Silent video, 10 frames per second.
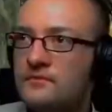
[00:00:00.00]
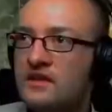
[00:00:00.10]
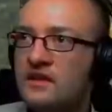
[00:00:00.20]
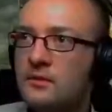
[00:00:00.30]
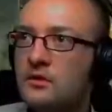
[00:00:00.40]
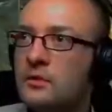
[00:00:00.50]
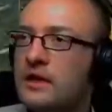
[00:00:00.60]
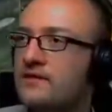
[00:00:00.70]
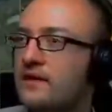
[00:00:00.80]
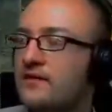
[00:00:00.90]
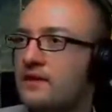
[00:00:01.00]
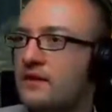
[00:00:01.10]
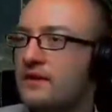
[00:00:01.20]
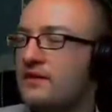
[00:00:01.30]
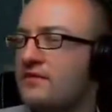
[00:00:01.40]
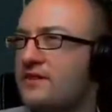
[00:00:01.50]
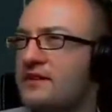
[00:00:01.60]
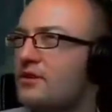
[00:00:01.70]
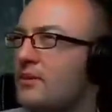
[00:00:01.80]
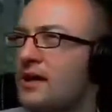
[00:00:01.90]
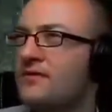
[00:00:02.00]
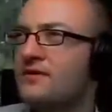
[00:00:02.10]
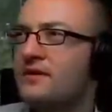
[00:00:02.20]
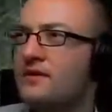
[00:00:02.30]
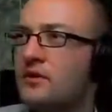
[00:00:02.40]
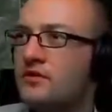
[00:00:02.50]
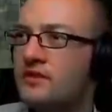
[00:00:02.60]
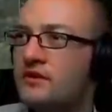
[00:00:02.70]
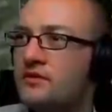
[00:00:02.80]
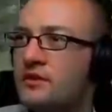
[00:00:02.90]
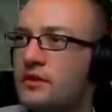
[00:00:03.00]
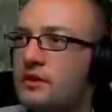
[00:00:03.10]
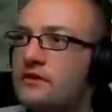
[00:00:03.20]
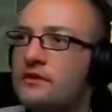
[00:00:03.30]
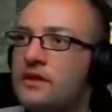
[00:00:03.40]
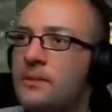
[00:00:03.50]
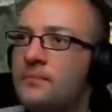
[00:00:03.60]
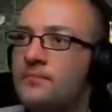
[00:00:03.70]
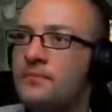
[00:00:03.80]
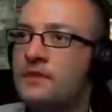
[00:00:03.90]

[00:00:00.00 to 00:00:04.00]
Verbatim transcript: Der hat aber nur eine begrenzte Anzahl an Eisenpfeilen. Die normalen Pfeile, die Holzpfeile will ich auch alle nicht haben.